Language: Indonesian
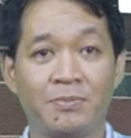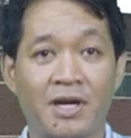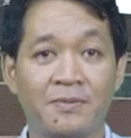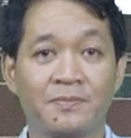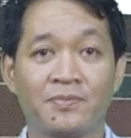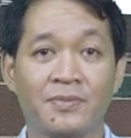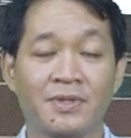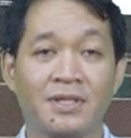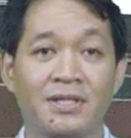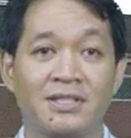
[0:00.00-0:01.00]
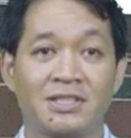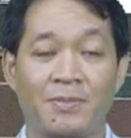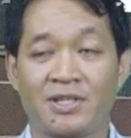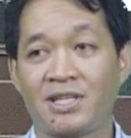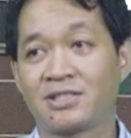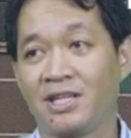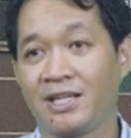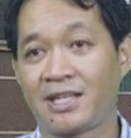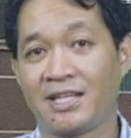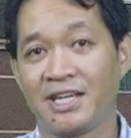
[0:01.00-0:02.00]
kibah seperti yang sering
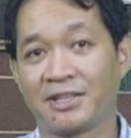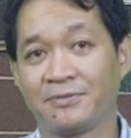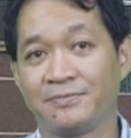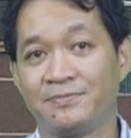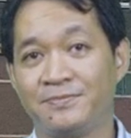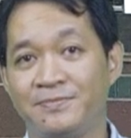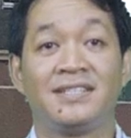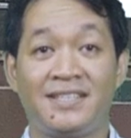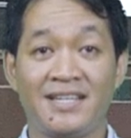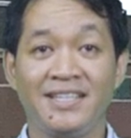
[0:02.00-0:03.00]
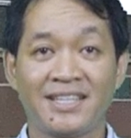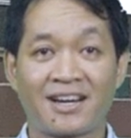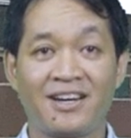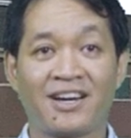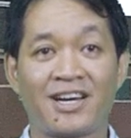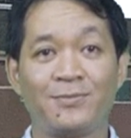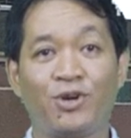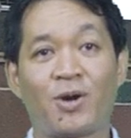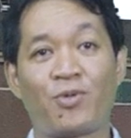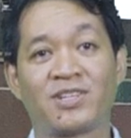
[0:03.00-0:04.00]
kita lihat. Dan dikarenakan
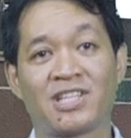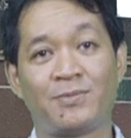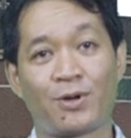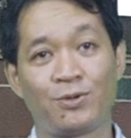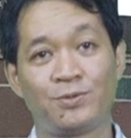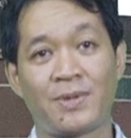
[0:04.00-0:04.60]
buka puasa baru